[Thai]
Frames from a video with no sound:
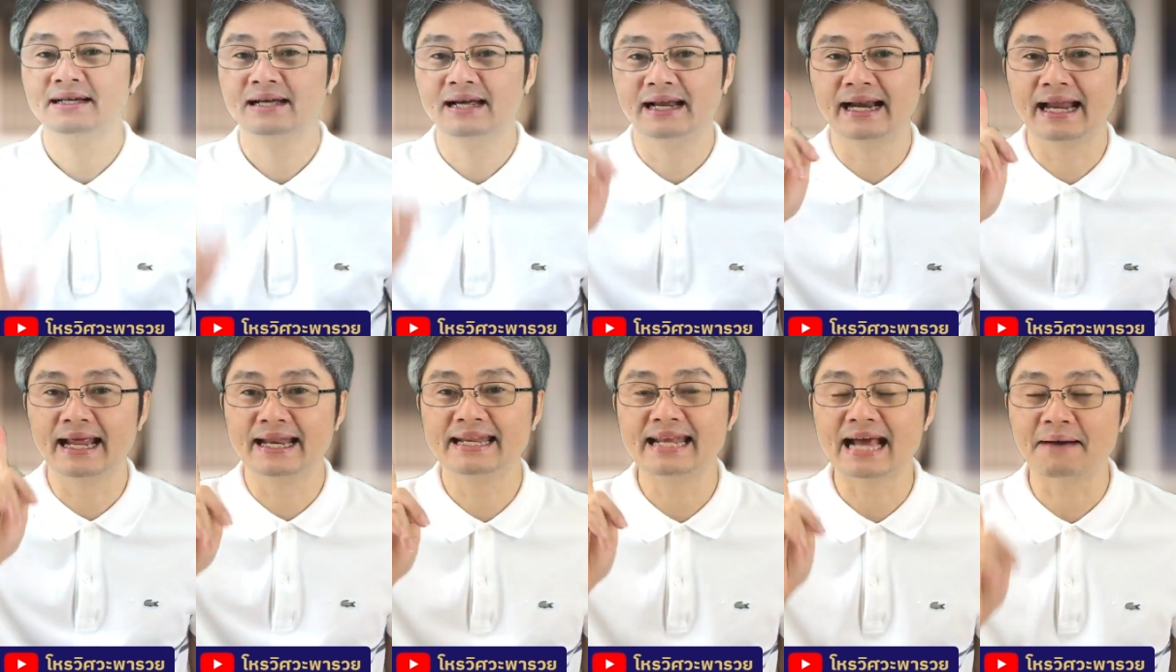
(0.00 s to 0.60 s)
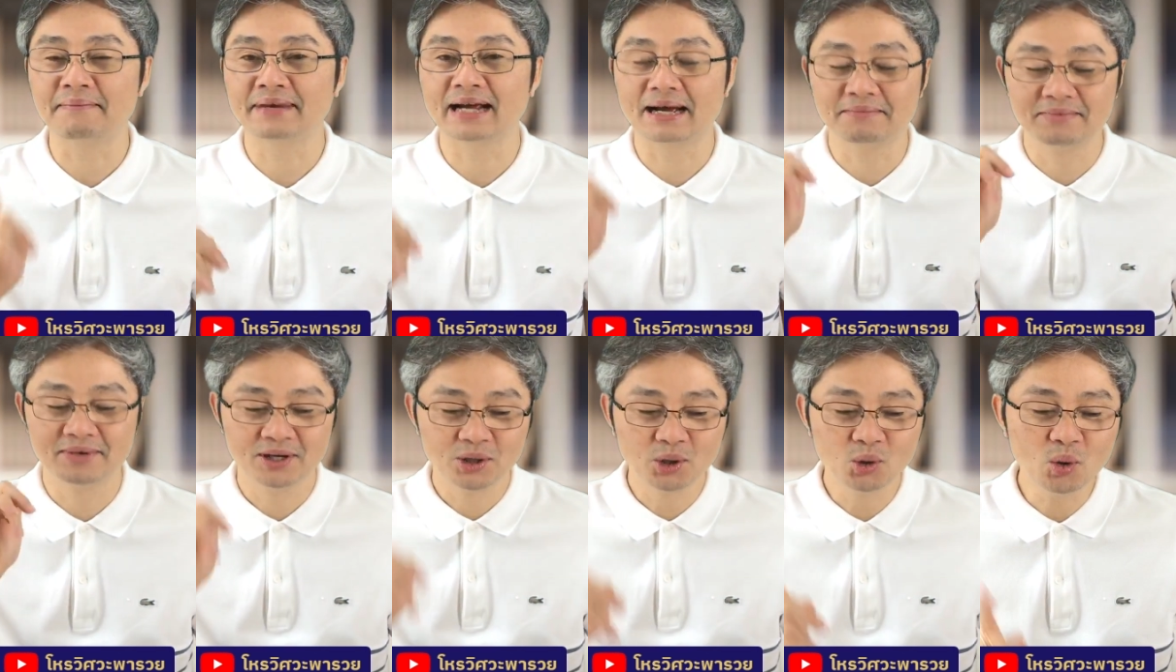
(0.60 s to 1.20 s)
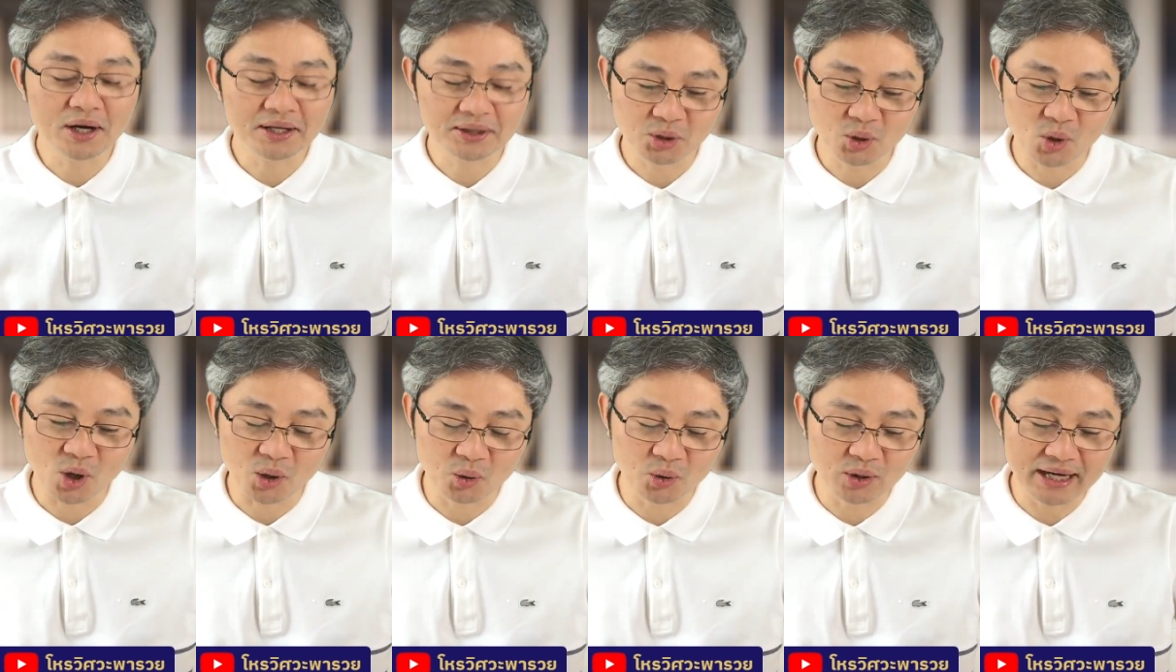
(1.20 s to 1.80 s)
เน้นย้ำนะครับ ด้วยตัว
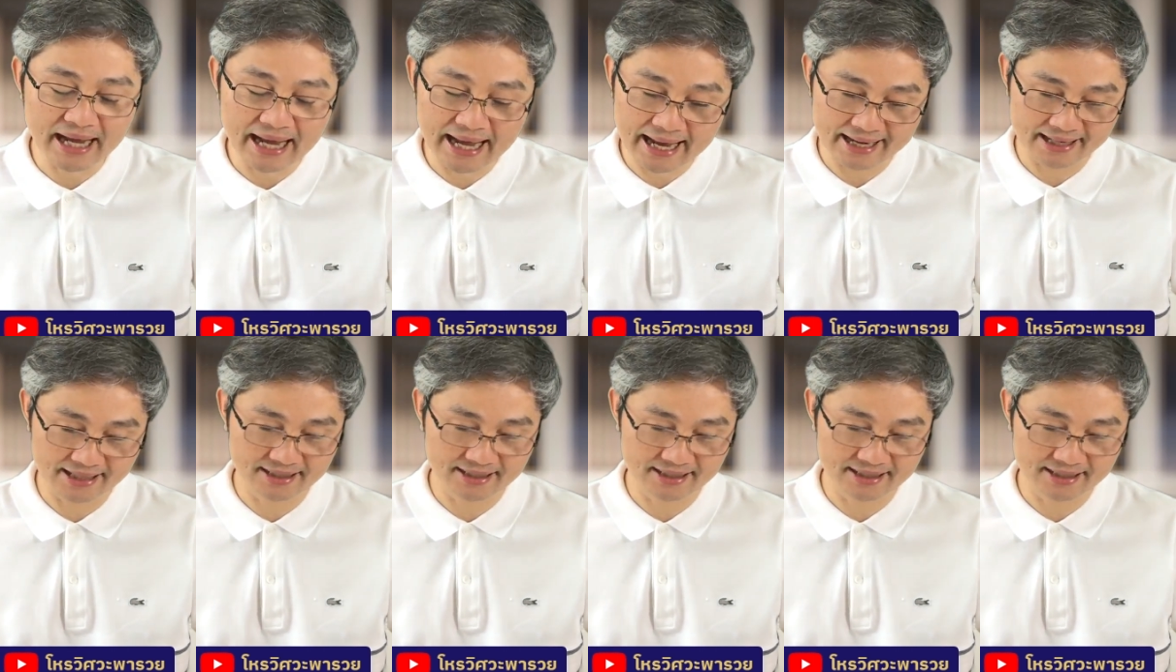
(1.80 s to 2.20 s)
คุณเอง